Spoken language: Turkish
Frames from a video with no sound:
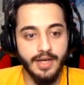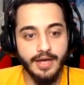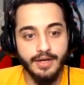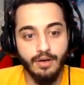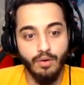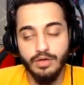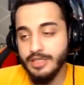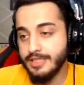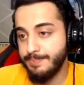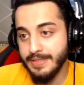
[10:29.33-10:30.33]
Yani
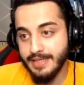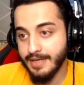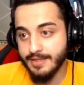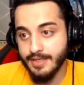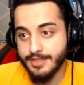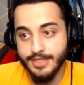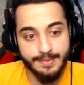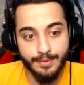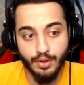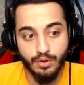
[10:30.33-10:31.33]
hiçbir şekilde
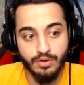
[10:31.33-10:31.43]
çıkmıyor.